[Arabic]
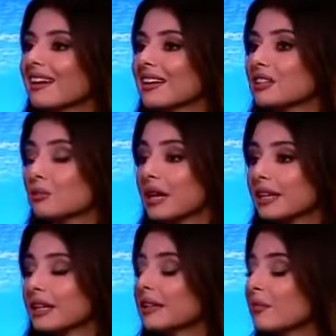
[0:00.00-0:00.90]
آه،
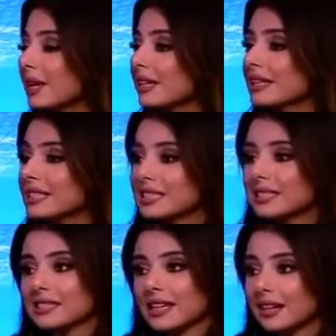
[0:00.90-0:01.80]
اكيد بي
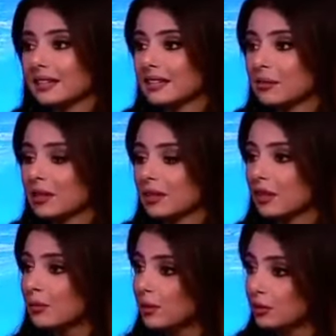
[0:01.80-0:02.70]
كثير ساعدني من
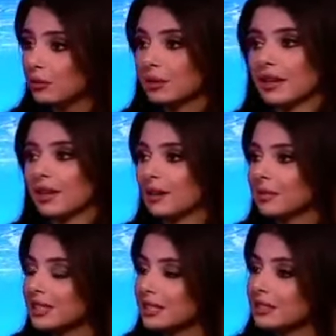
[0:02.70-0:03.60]
خبرته
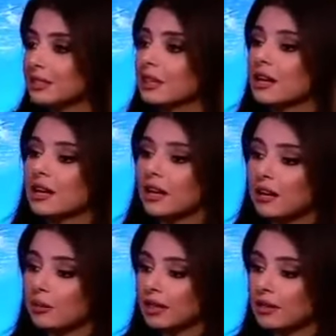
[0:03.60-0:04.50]
بتعلم كثير
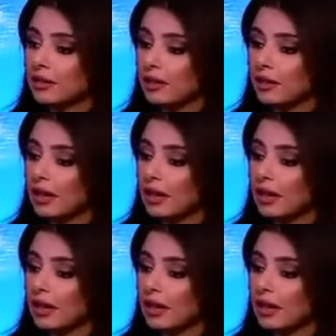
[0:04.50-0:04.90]
آه، من